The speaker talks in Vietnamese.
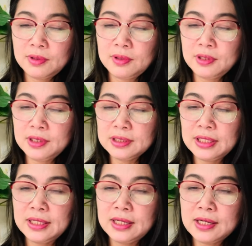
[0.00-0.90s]
hơn
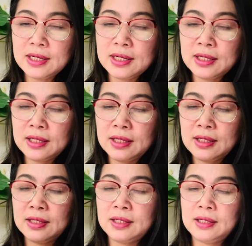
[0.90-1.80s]
thì
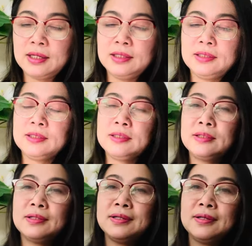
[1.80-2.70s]
à,
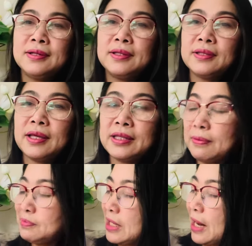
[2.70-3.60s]
tùy
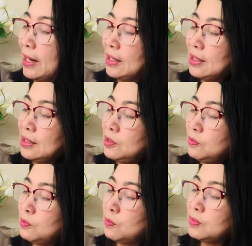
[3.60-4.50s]
tâm trạng ha lúc
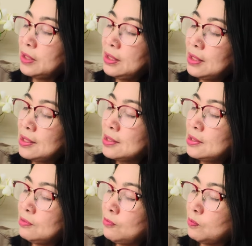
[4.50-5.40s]
cũng thấy à,
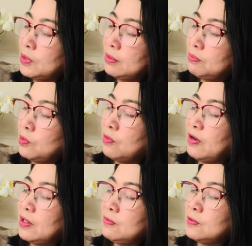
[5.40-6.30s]
lúc cũng thích buồn
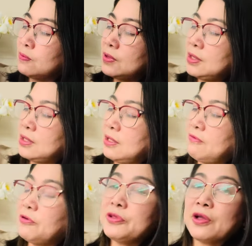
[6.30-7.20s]
và lúc cũng thích à,
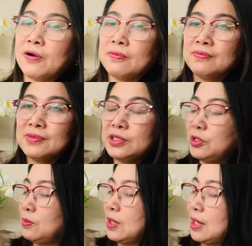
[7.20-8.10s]
vui nhộn nói
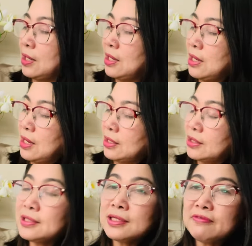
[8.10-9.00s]
chung là à,
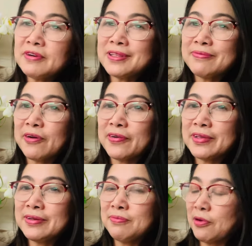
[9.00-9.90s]
thích ứng với mọi
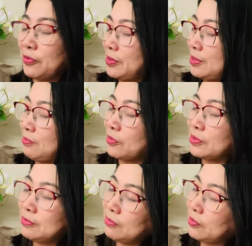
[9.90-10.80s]
mọi mọi
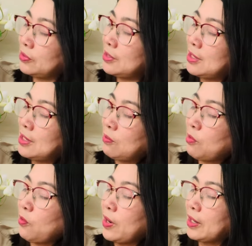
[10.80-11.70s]
mọi
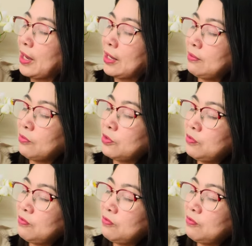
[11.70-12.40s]
mọi hoàn cảnh mọi lúc